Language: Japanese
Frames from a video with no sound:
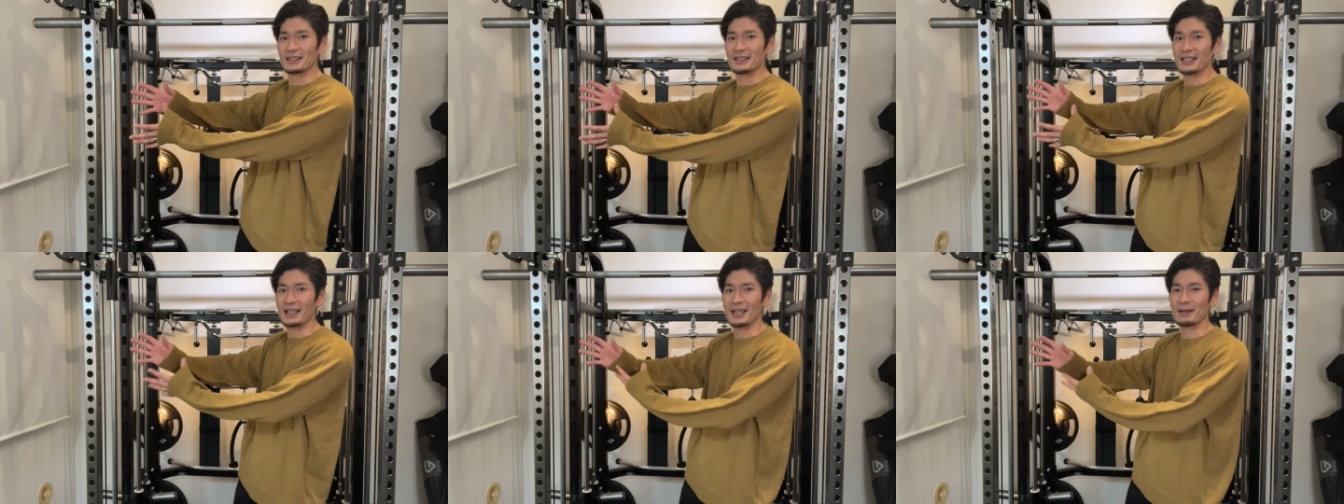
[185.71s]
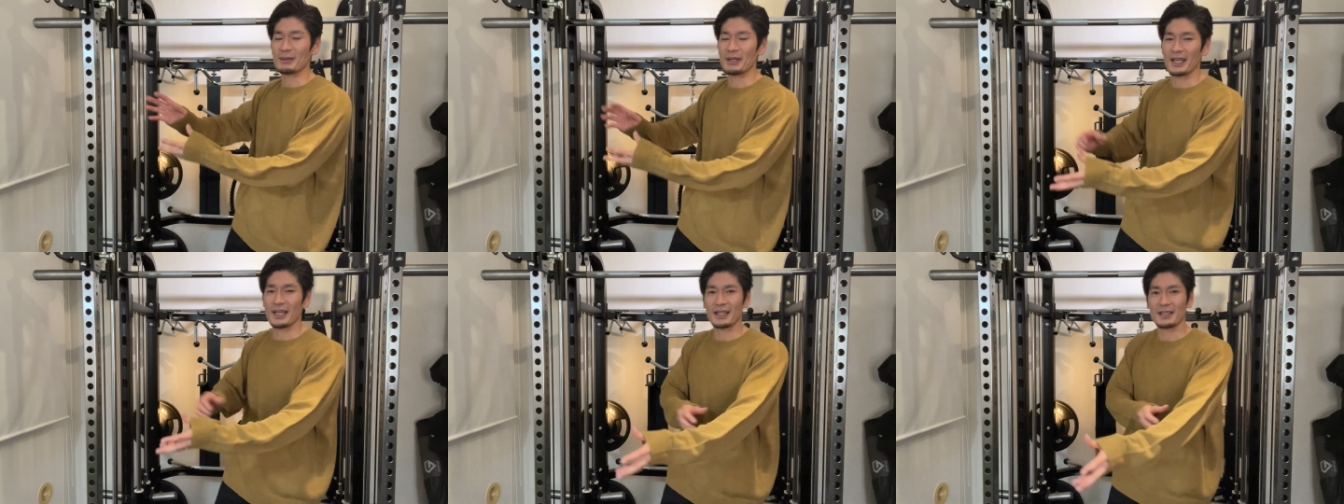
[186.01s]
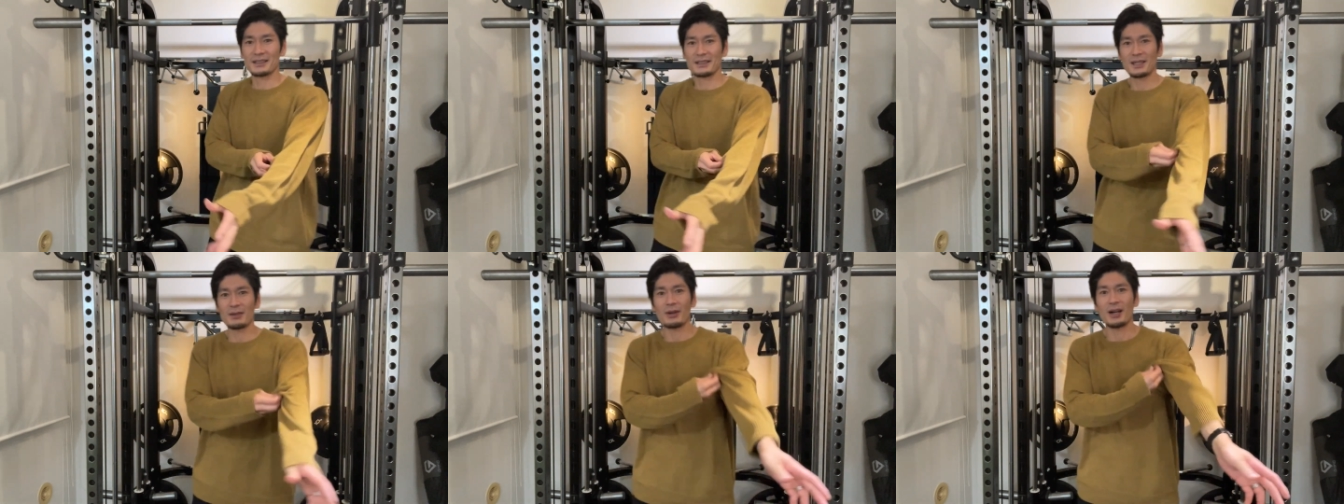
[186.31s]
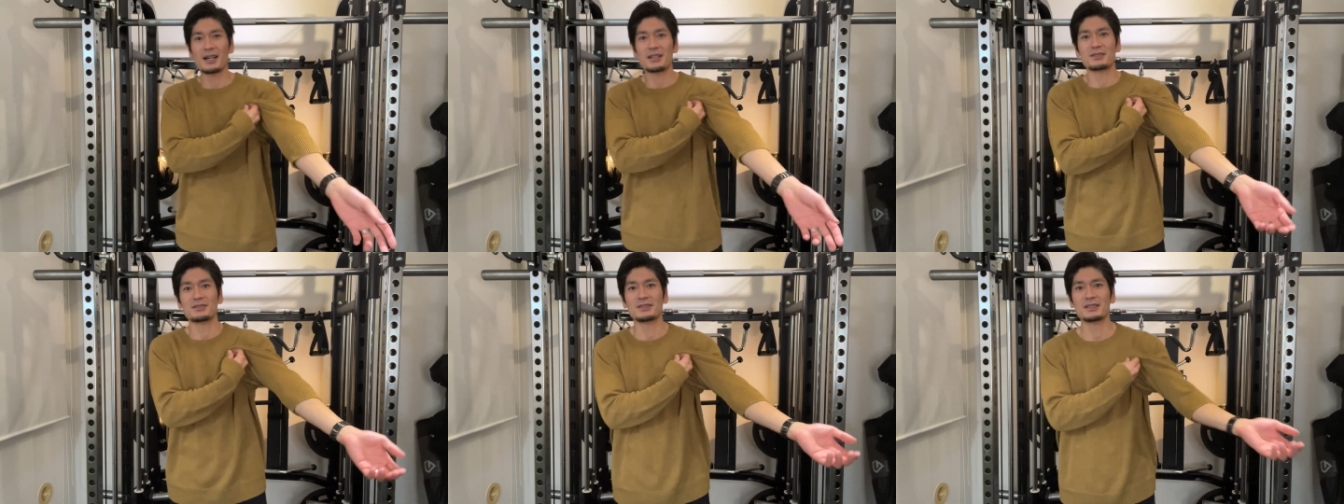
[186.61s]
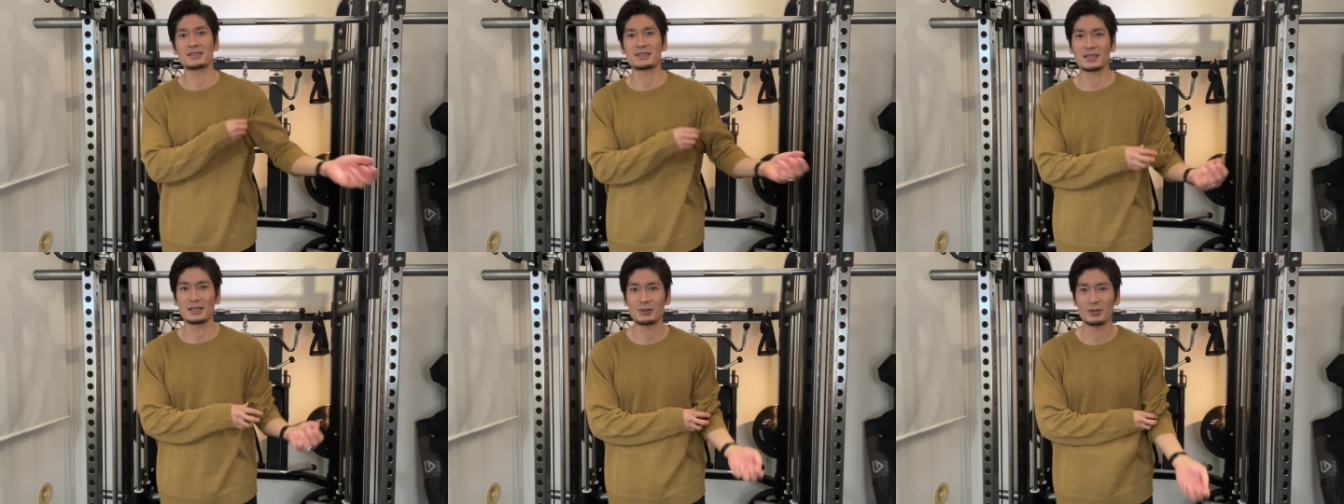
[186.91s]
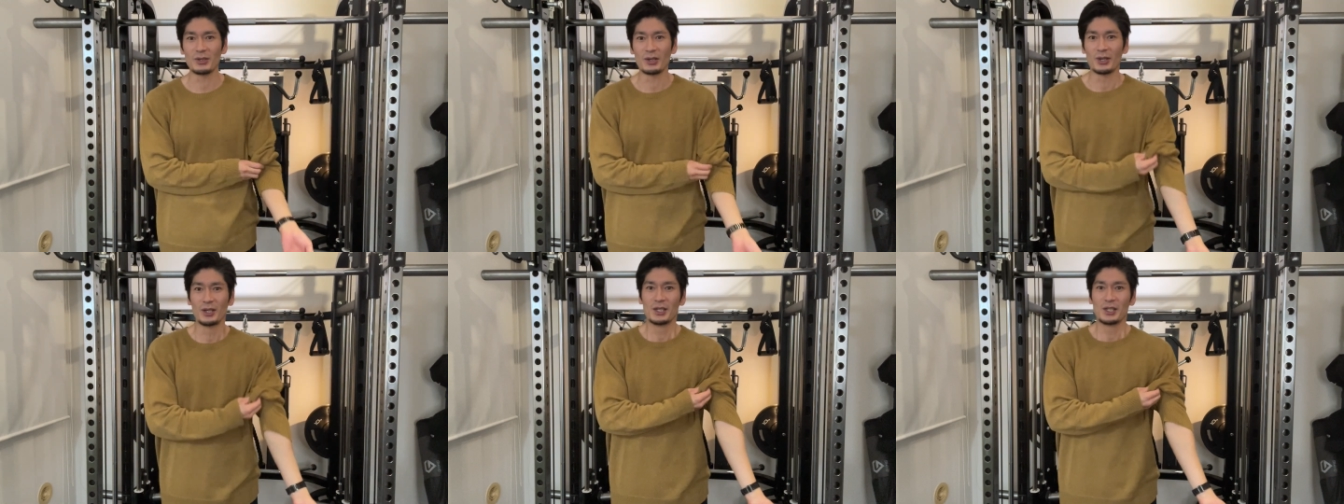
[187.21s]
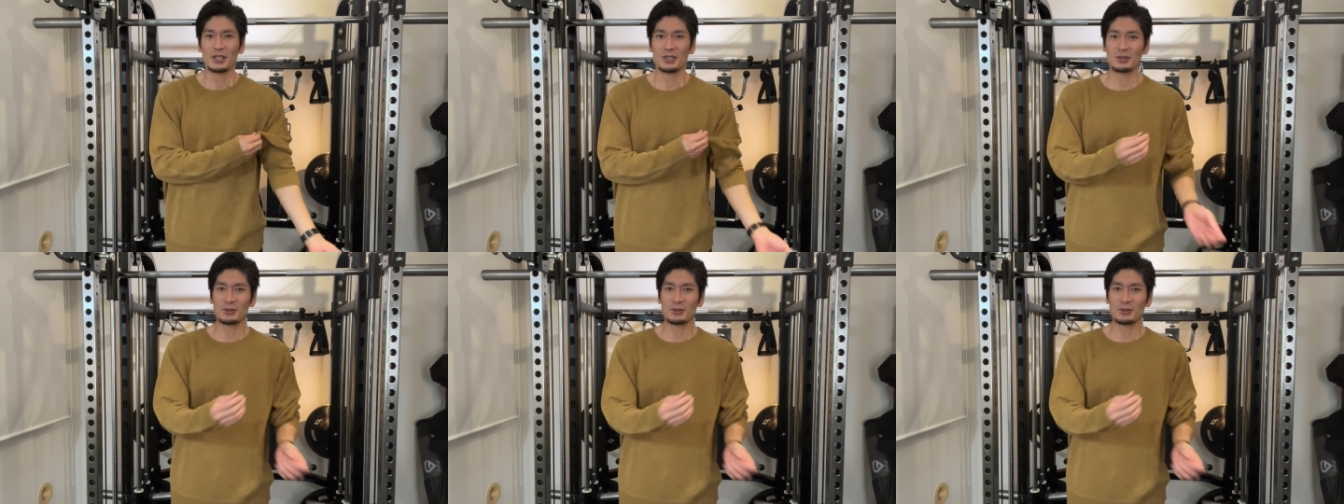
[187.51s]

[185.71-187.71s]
長めではあるんですけど